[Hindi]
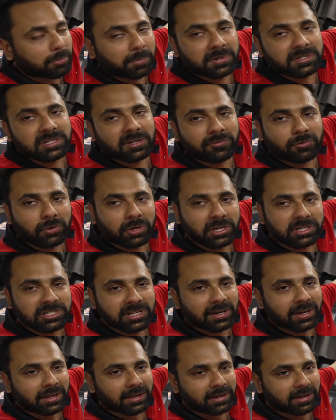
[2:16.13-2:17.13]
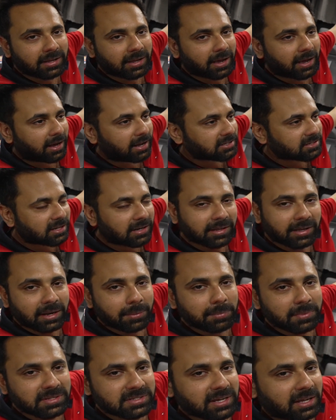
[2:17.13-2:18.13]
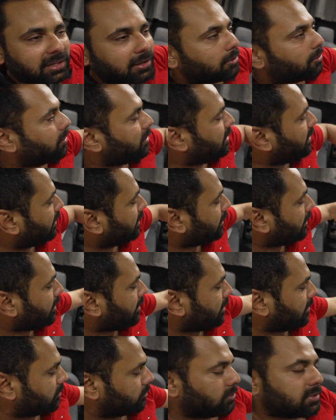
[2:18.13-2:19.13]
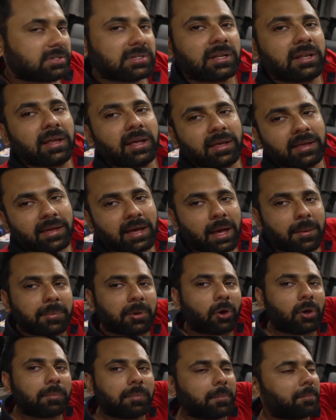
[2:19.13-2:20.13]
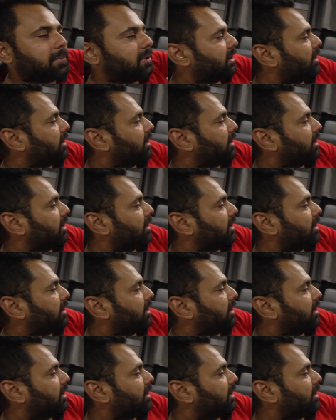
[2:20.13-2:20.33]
ऊपर सफोकेशन लग रही है आजकल गर्मी ज़्यादा हो गई है तो इसीलिए यहाँ पे और मम्मी